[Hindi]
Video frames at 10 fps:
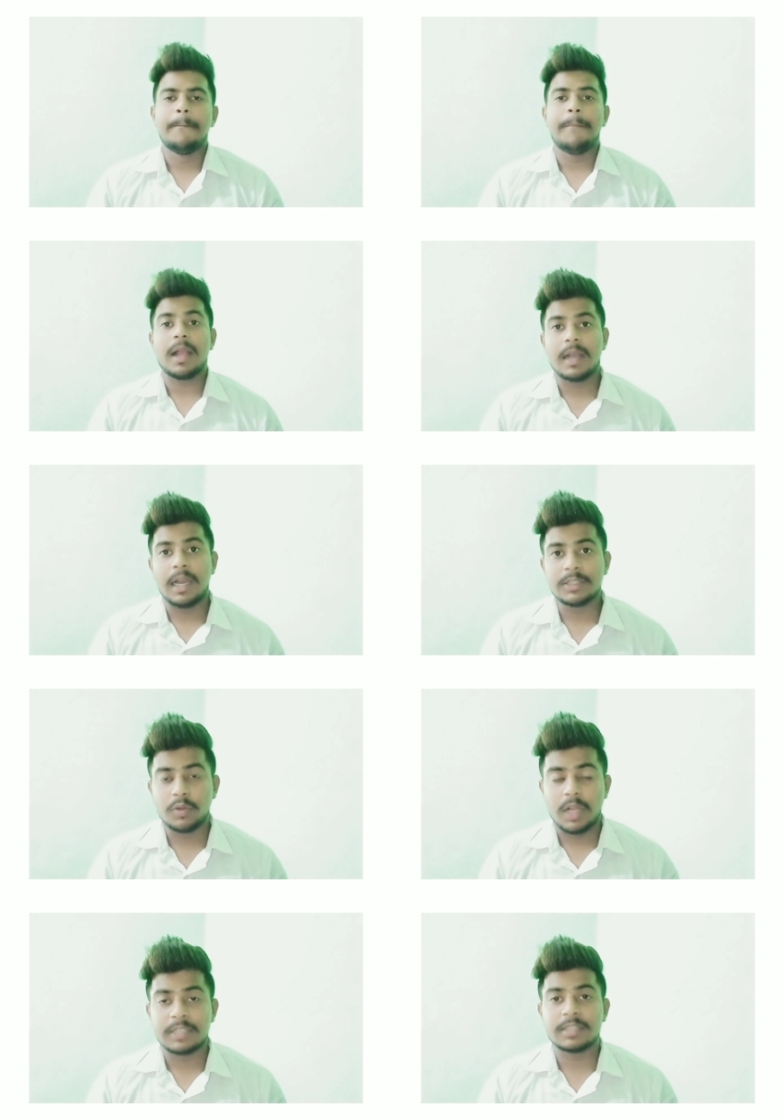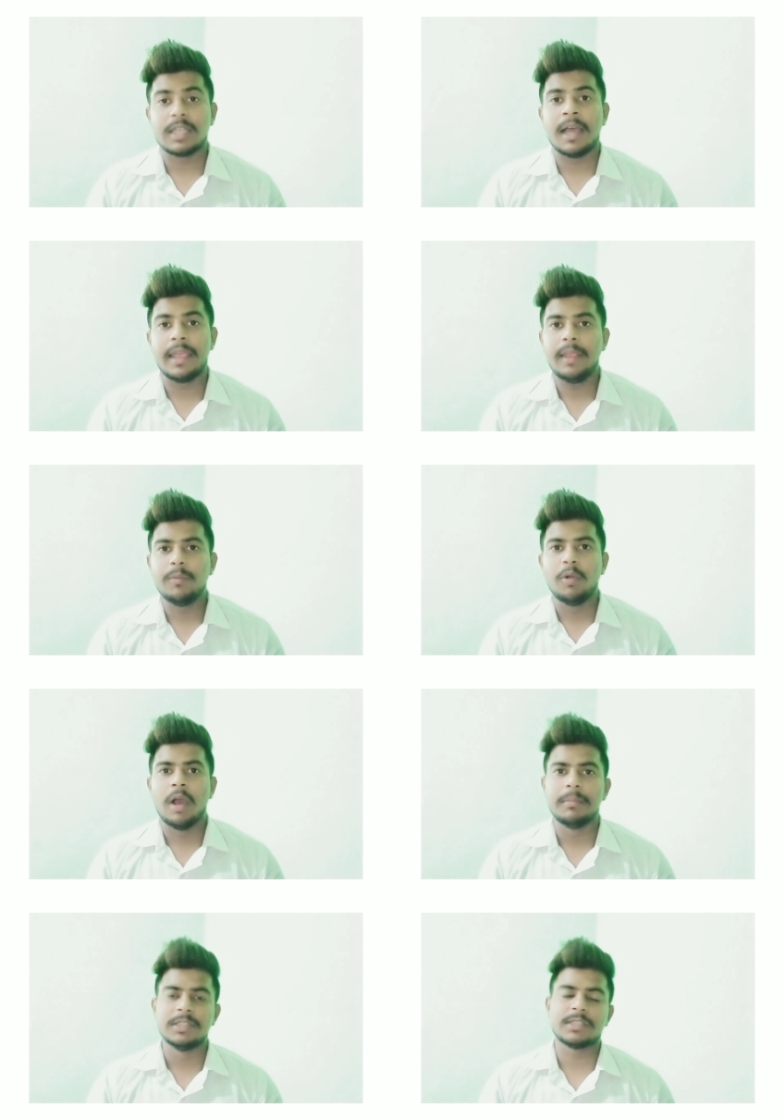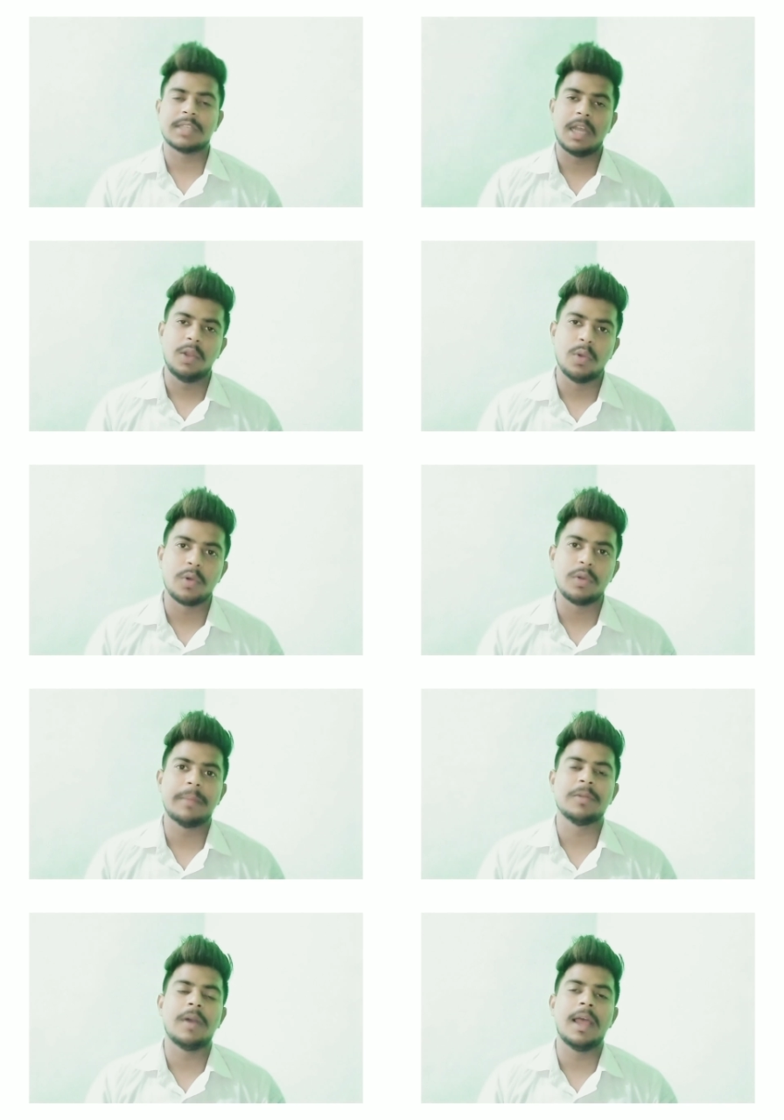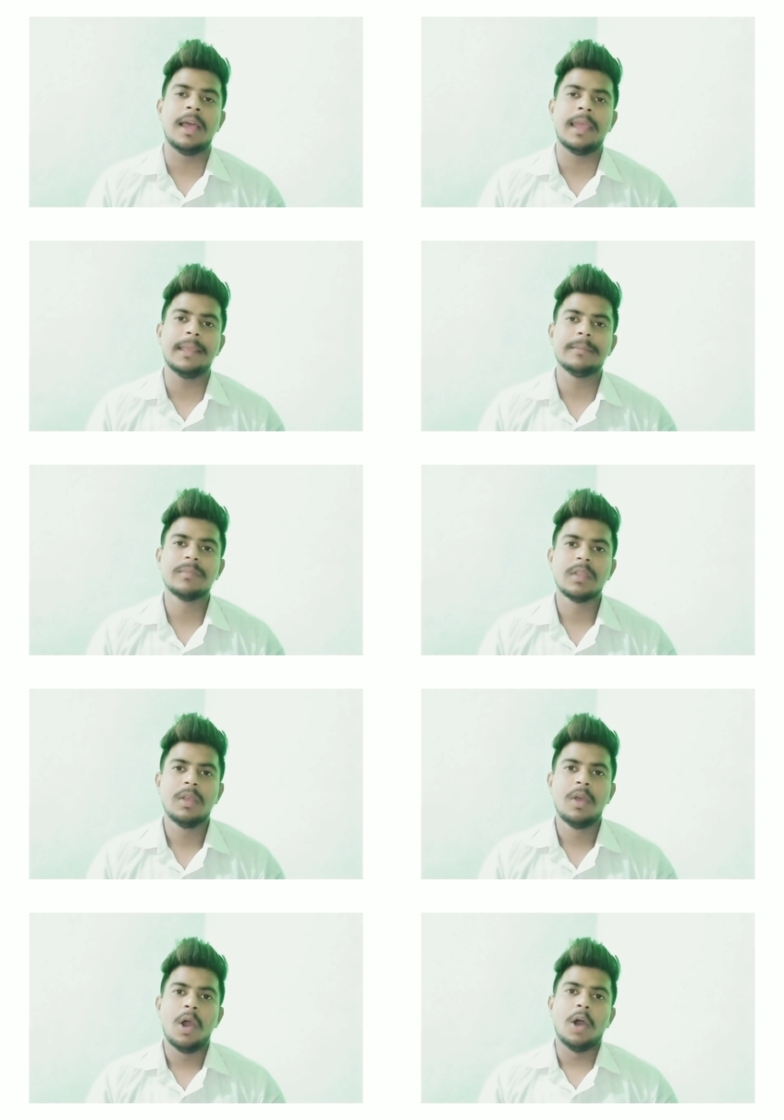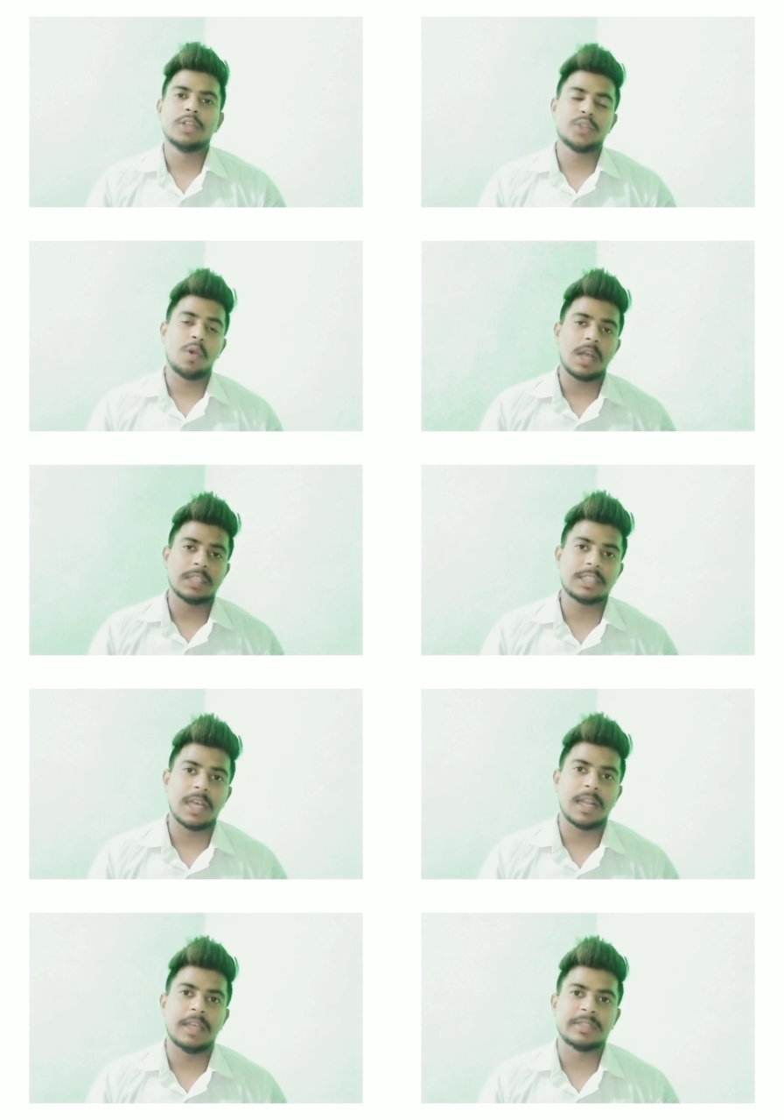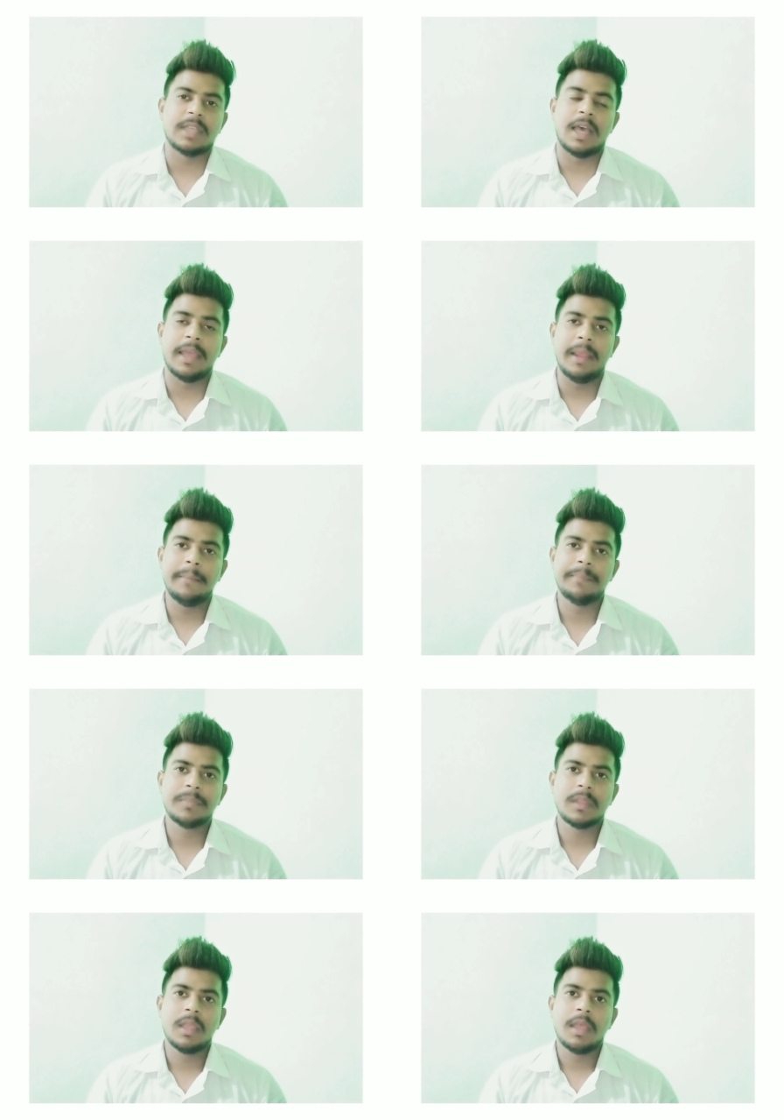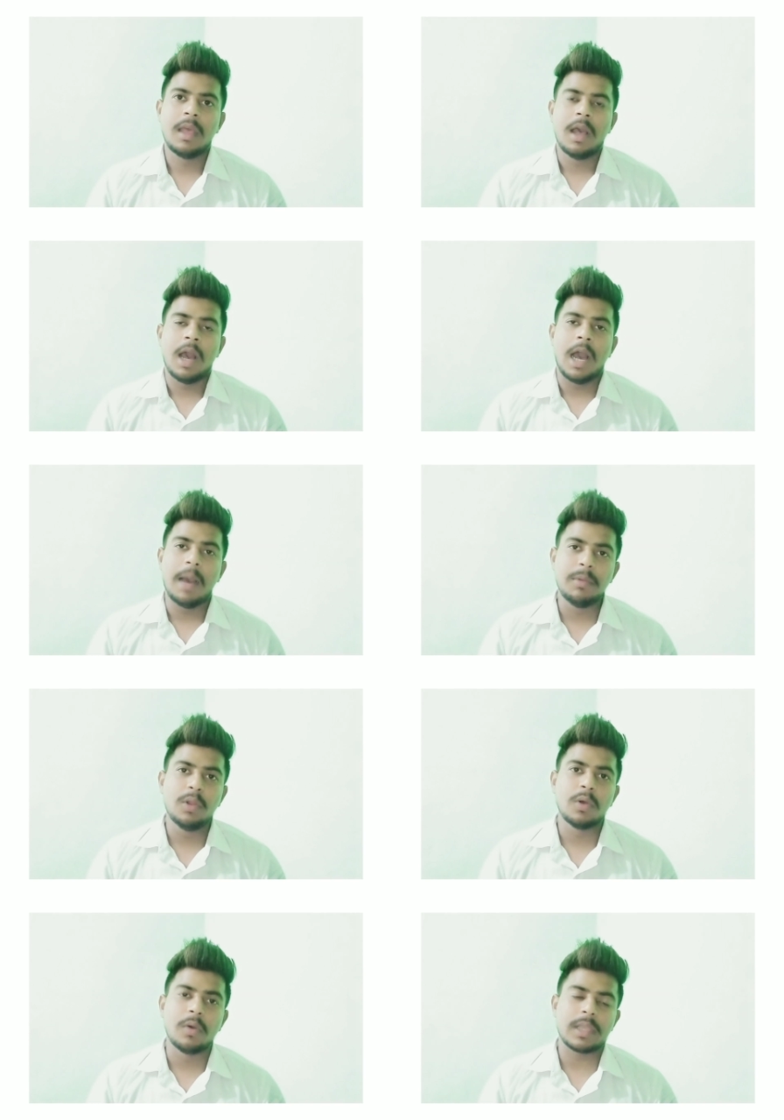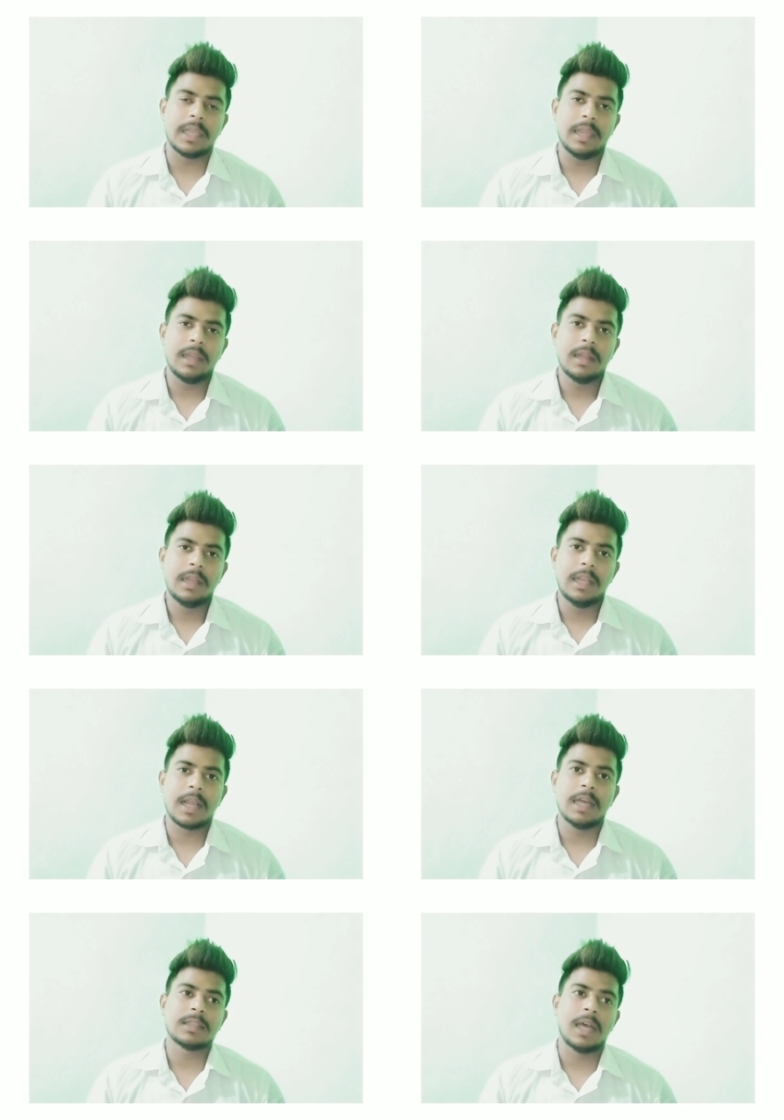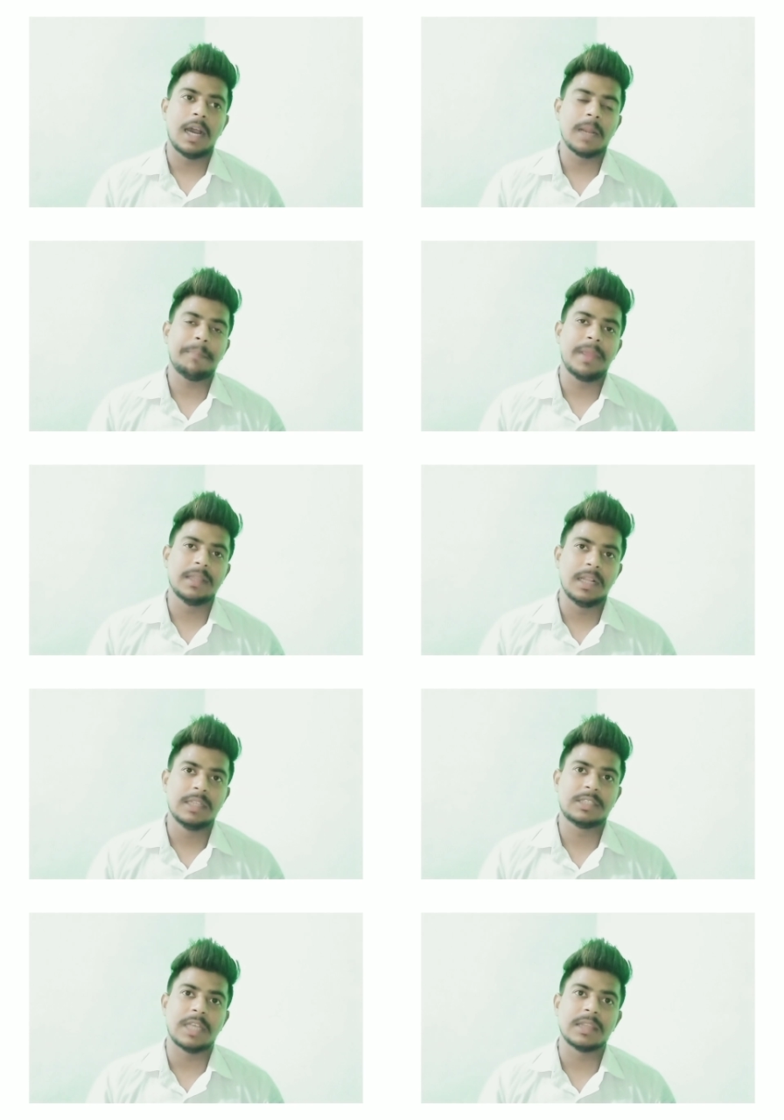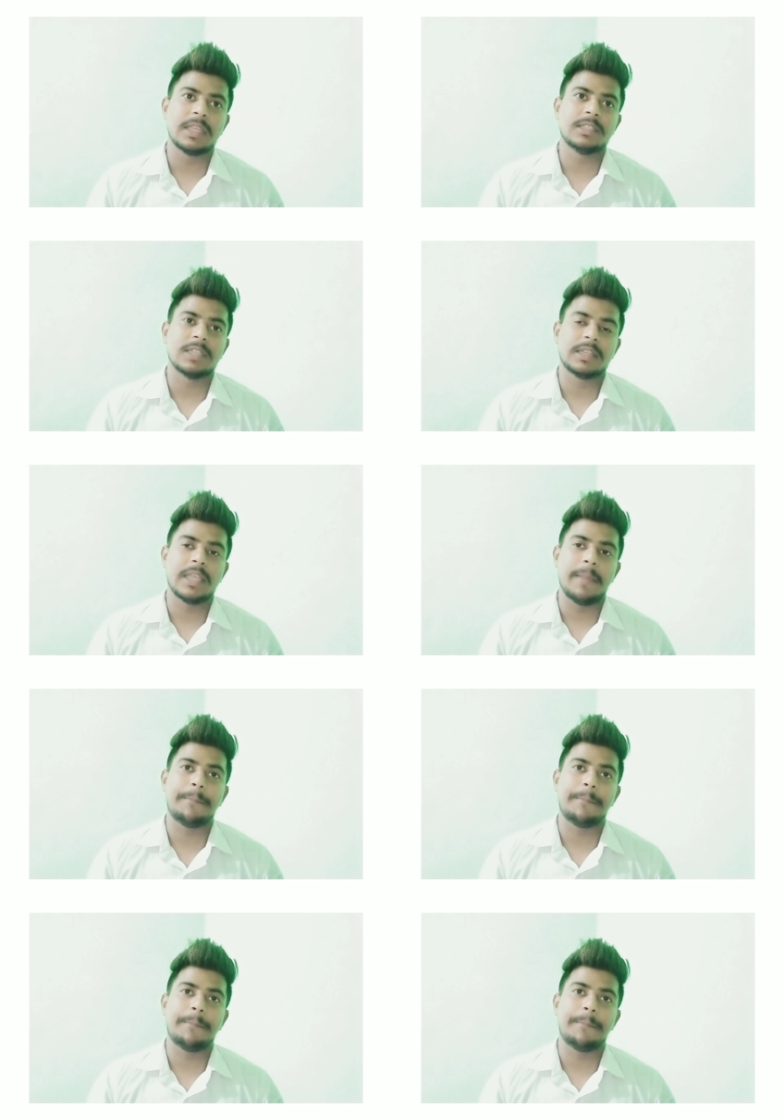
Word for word: पक्का जो रास्ता है वो हम इंसान लोगों ने बनवाया है और जो कच्चा रास्ता है हम लोगों के लगातार पैदल चलते चलते